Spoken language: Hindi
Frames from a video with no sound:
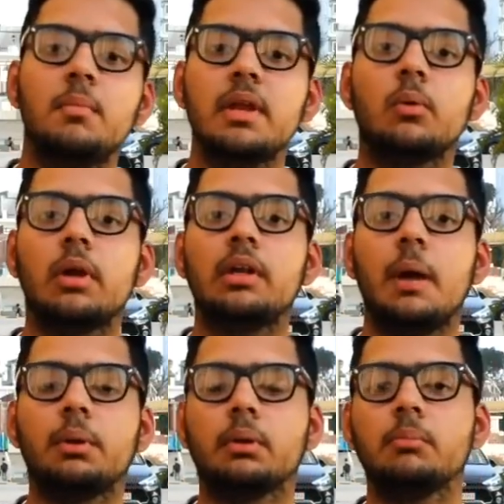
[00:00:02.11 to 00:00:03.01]
मेरा बोला
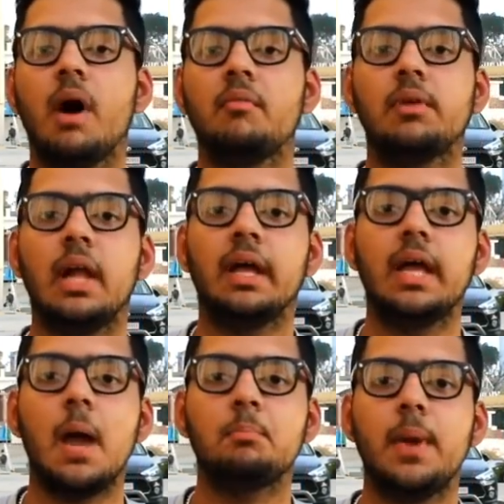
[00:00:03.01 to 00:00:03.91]
नैप तो बाप बोला
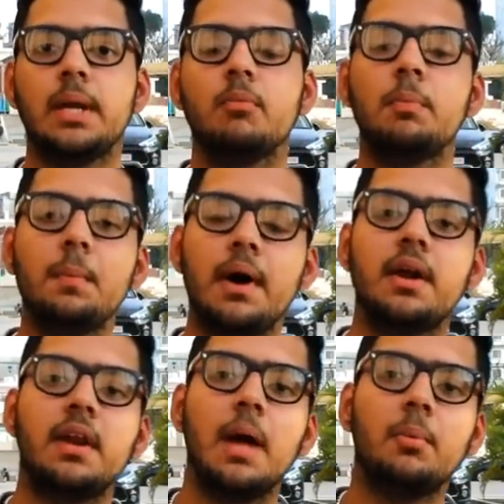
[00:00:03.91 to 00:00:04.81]
गैप मैंने मुंह पे
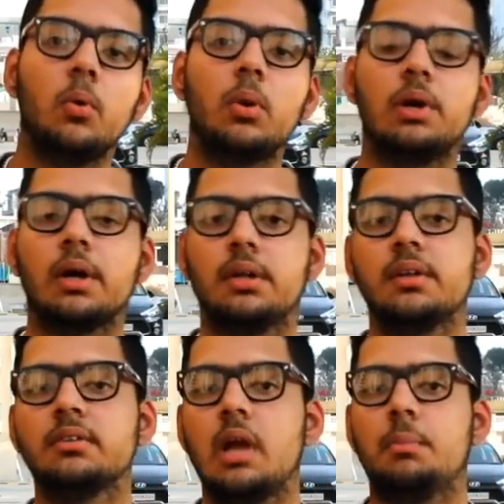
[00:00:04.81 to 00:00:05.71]
मारा रैप उनको लगा
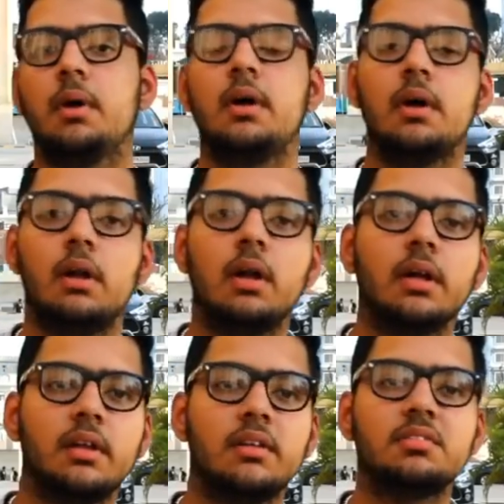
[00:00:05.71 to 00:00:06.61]
थे स्लैप लगा थे